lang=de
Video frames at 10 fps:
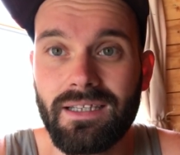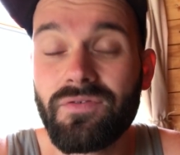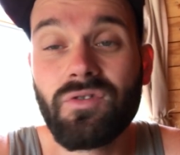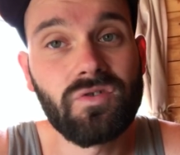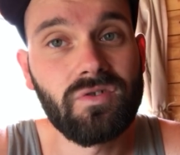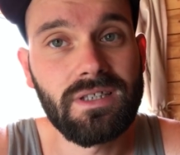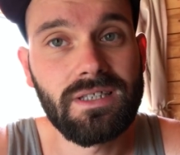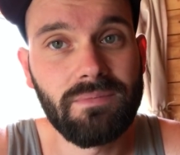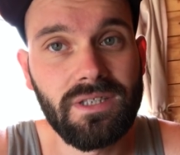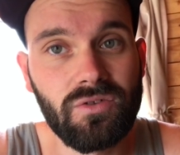Das funktioniert
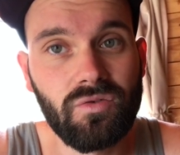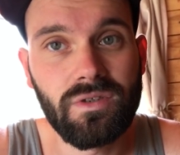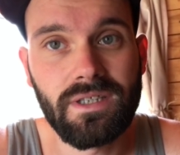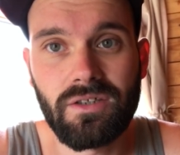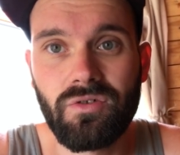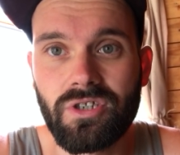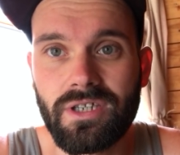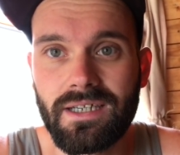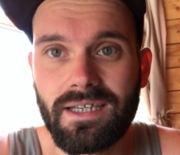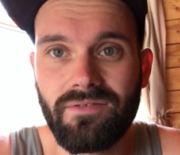ziemlich gut. Der
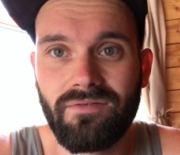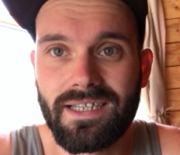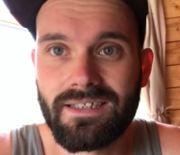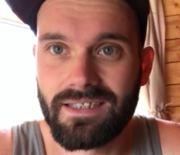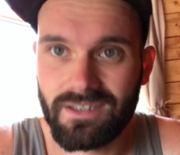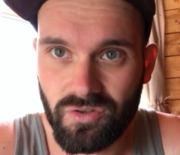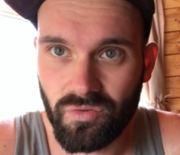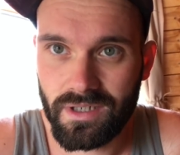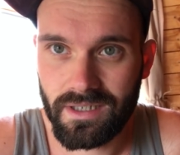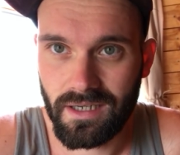Kühlschrank kann weitestgehend
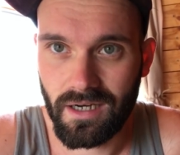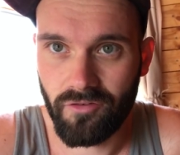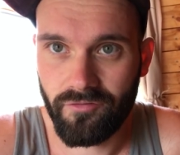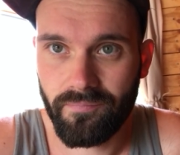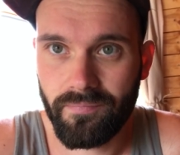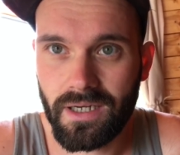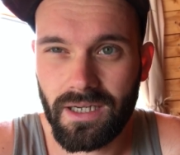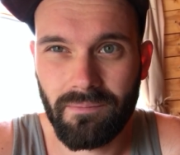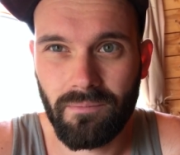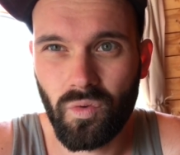durchlaufen,
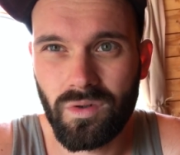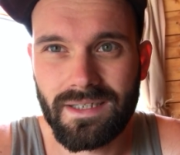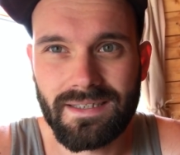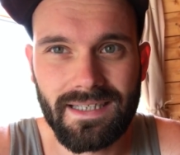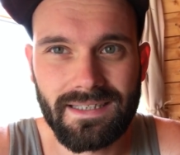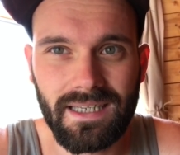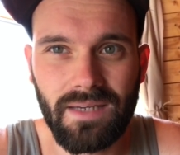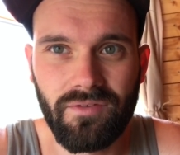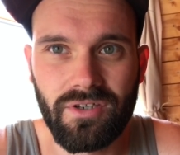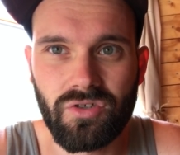ähm, ohne dass er
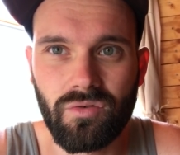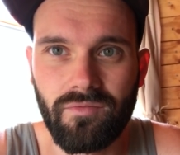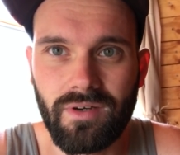extrem viel Strom